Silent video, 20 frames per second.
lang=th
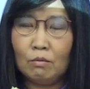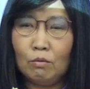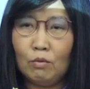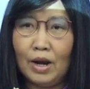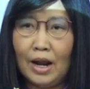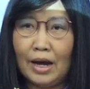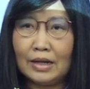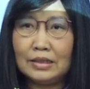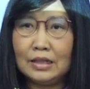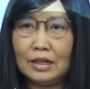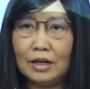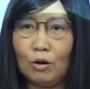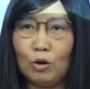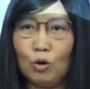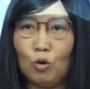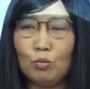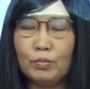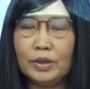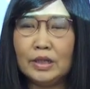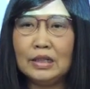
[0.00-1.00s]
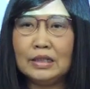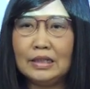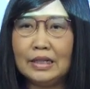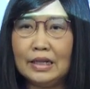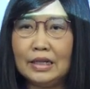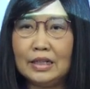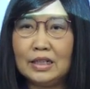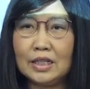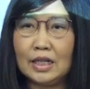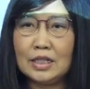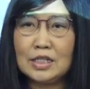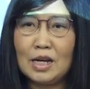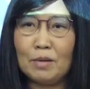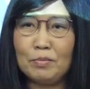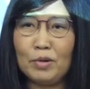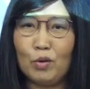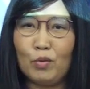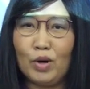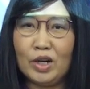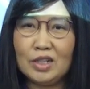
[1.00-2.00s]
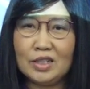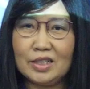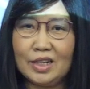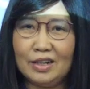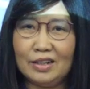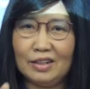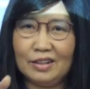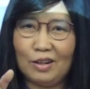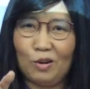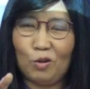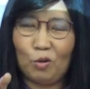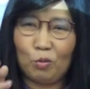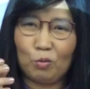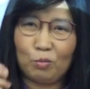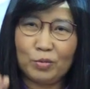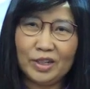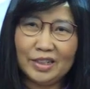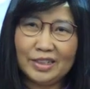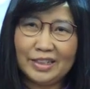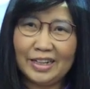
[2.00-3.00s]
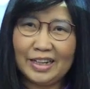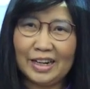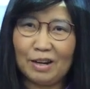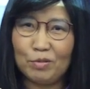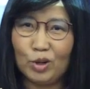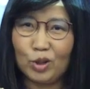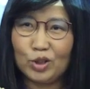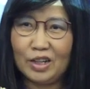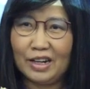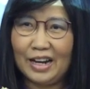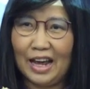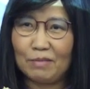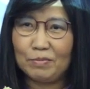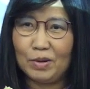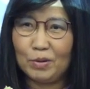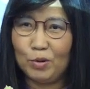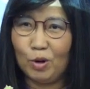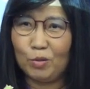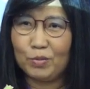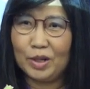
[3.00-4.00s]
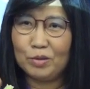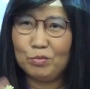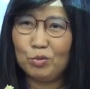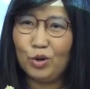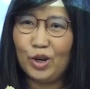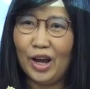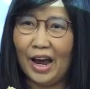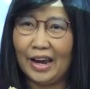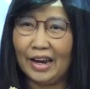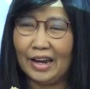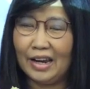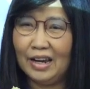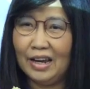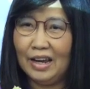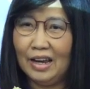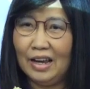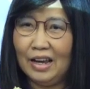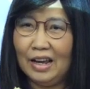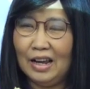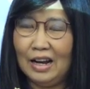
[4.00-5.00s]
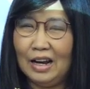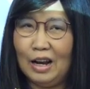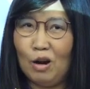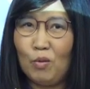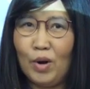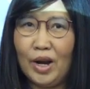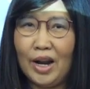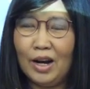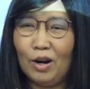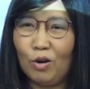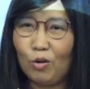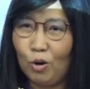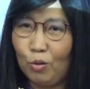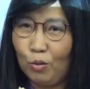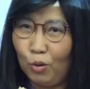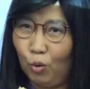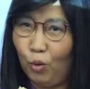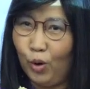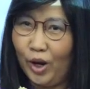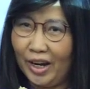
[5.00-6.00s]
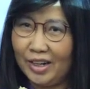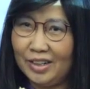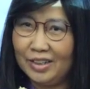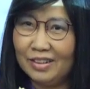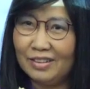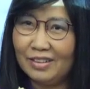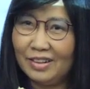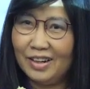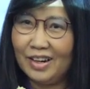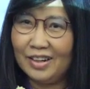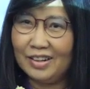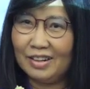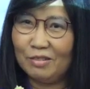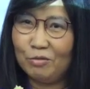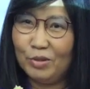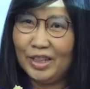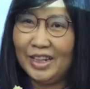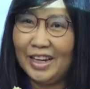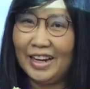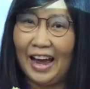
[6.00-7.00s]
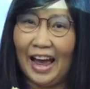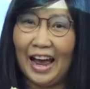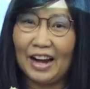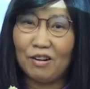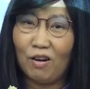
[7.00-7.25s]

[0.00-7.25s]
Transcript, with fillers: เวลาที่เราลงพื้นที่ดิฉันจำได้ว่าดิฉันลงพื้นที่กับดร.นัทไปพบท่านผู้ใหญ่แล้ววันนั้นเราก็คุยกันถึงเรื่องวิธีการ